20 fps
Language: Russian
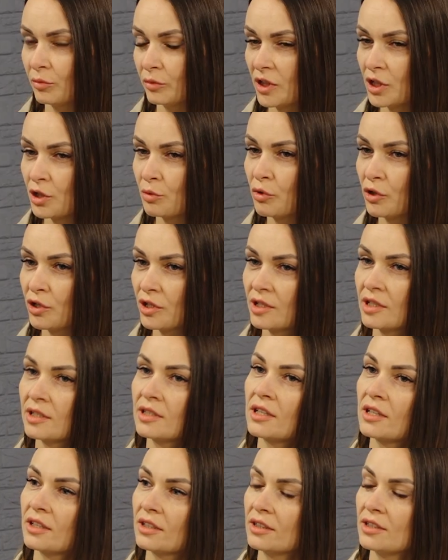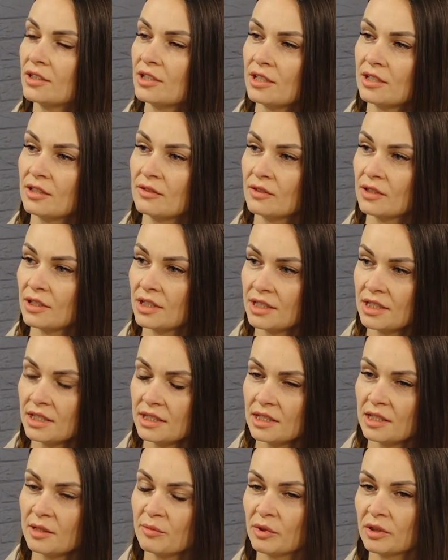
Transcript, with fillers: даже больше со стороны действий родителей,